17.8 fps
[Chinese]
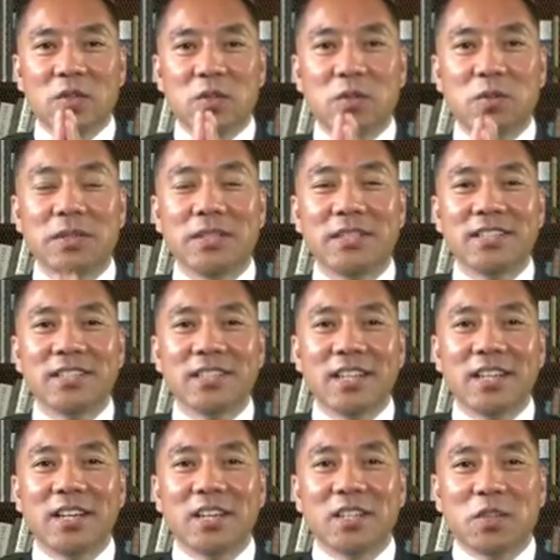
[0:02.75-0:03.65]
尊敬
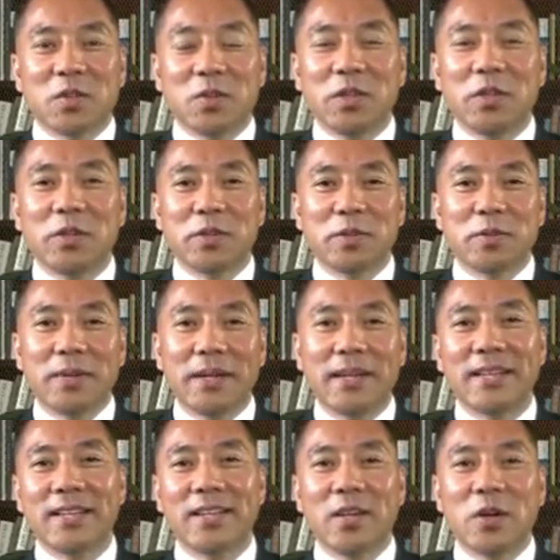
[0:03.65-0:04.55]
的推友
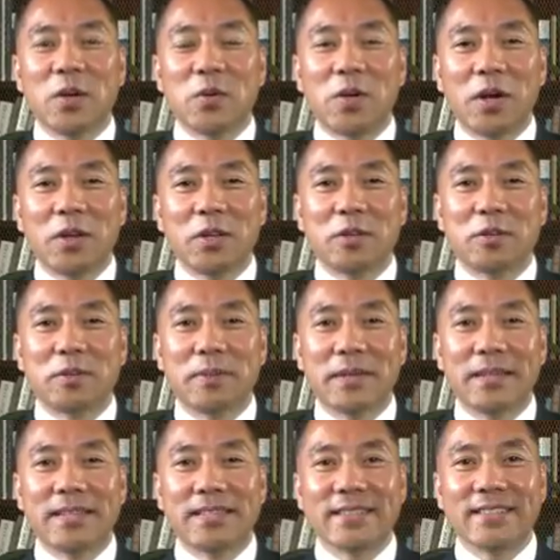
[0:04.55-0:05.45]
们、网友
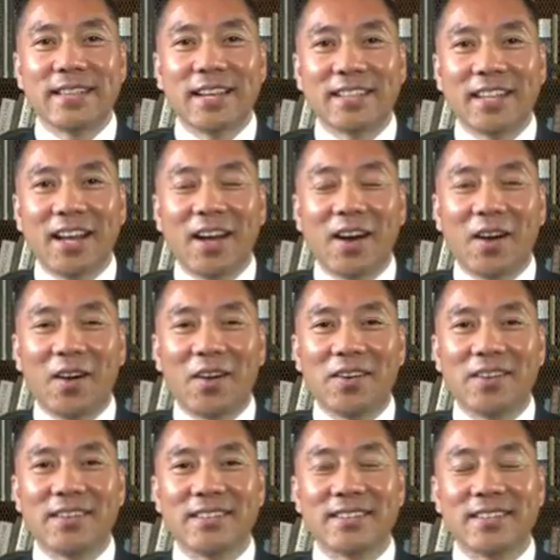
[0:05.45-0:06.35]
们，大家
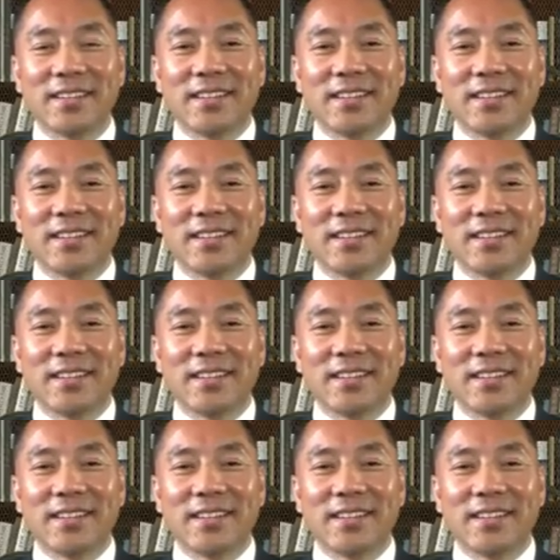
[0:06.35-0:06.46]
好。